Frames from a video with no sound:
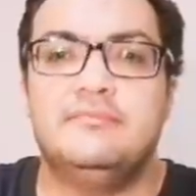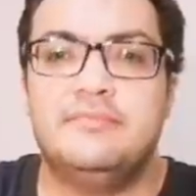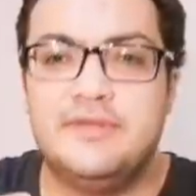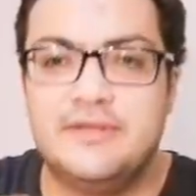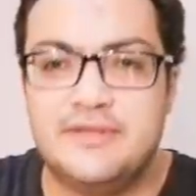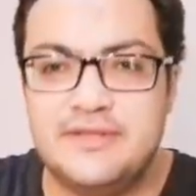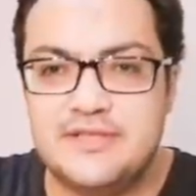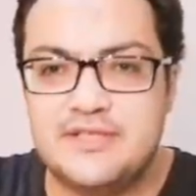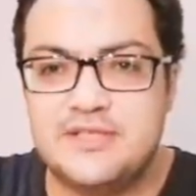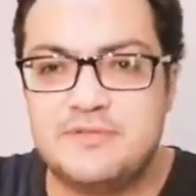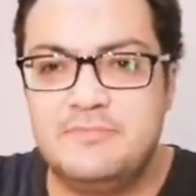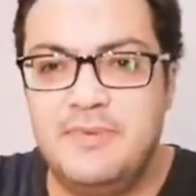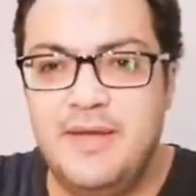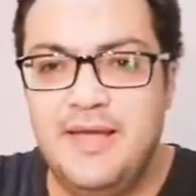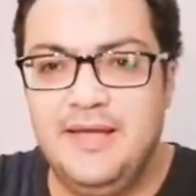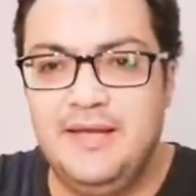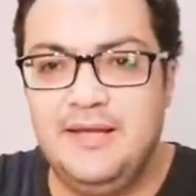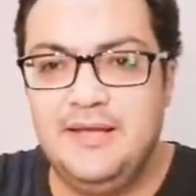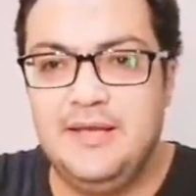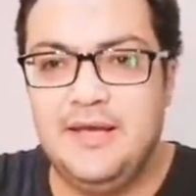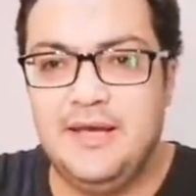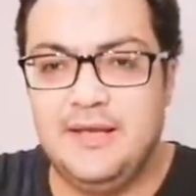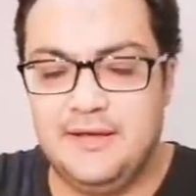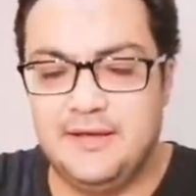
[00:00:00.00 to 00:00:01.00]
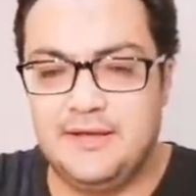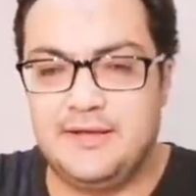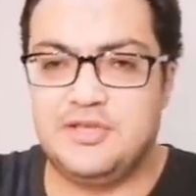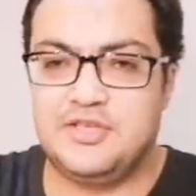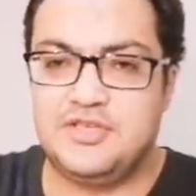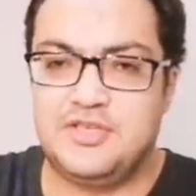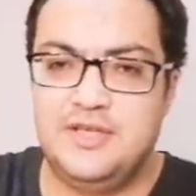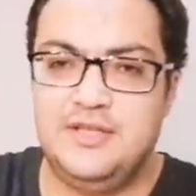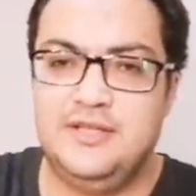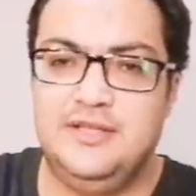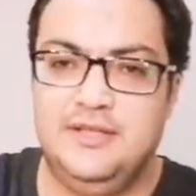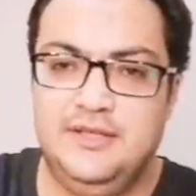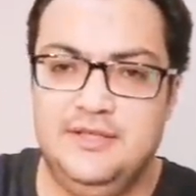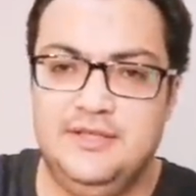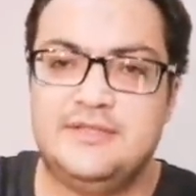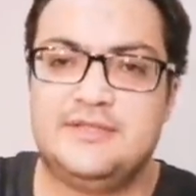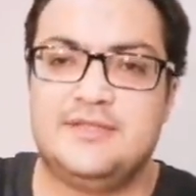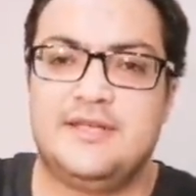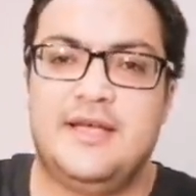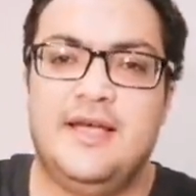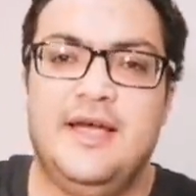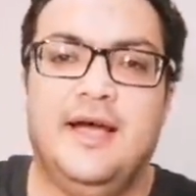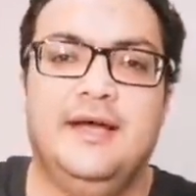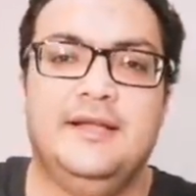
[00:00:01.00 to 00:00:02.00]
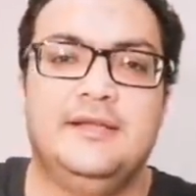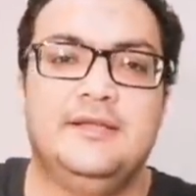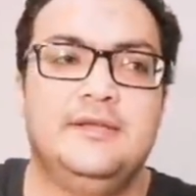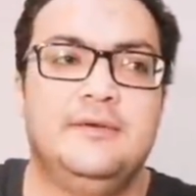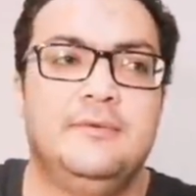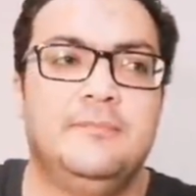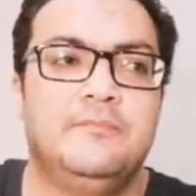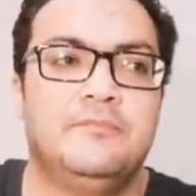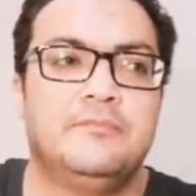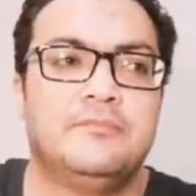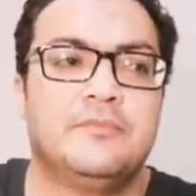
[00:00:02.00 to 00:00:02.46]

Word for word: بالنسبة لي أنا كشادي عيسى يعني